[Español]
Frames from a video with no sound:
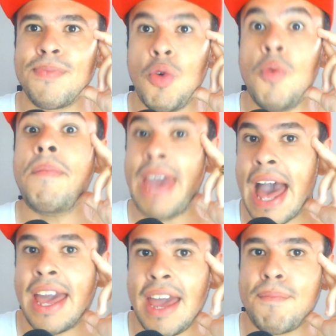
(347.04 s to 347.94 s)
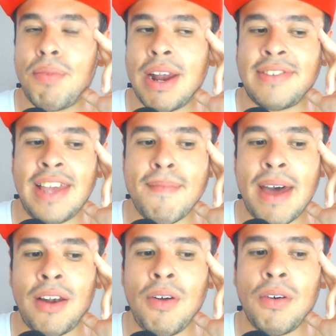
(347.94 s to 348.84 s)
un viaje, por así
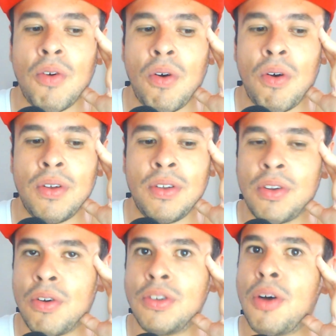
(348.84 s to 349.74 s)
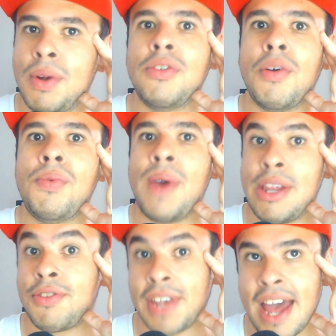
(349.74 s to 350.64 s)
llamarlo, con, con WWE
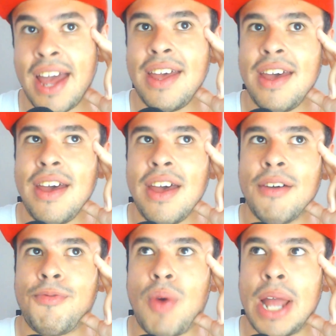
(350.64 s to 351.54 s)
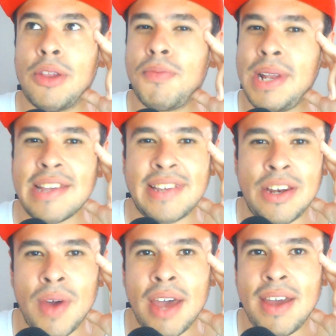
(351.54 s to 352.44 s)
2K, fue en
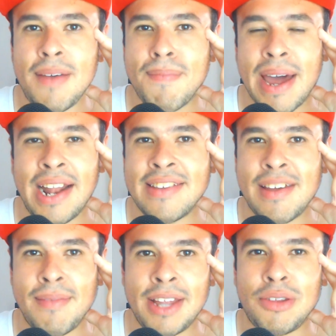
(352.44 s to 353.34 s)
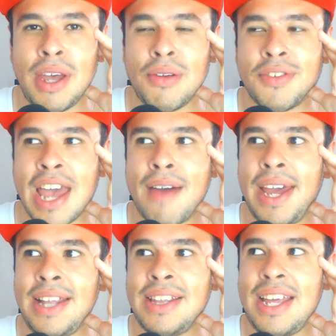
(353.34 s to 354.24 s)
2019 para el lanzamiento de
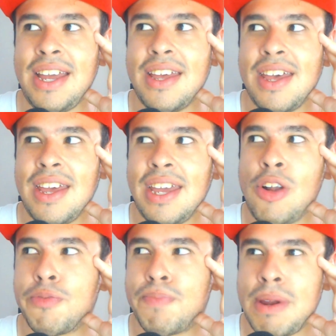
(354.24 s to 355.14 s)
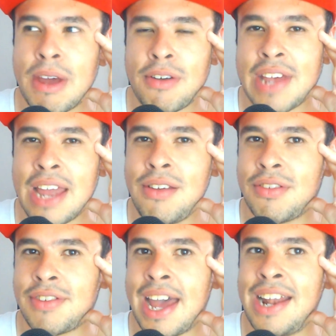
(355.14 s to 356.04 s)
2K20. Y los primeros años,
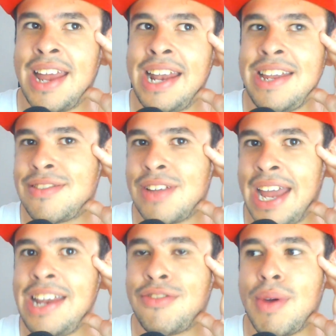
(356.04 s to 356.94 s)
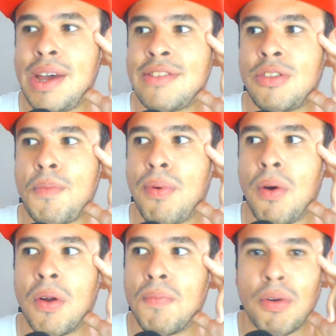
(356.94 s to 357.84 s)
o sea, él, hizo esto
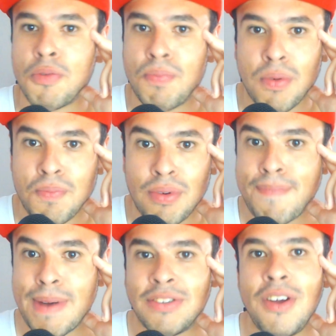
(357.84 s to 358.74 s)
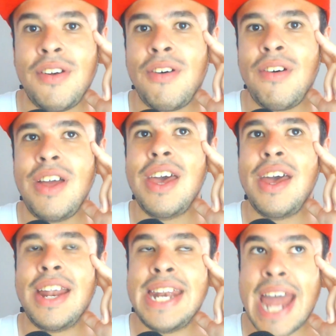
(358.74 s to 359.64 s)
por, pura pasión, ¿no?
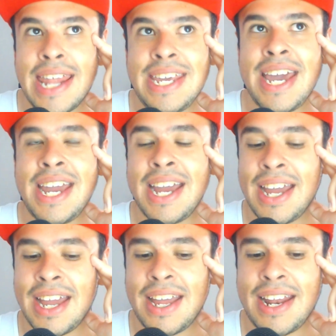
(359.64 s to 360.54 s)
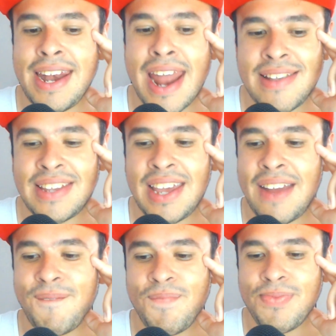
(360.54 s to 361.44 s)
Nadie nace,
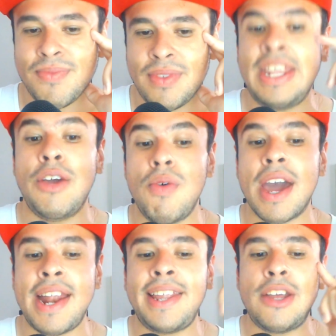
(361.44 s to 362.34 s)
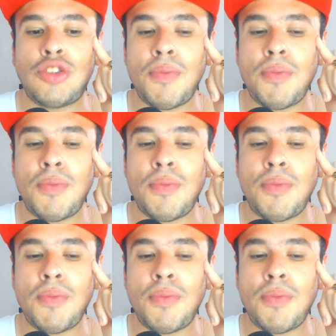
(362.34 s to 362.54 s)
ningún canal de YouTube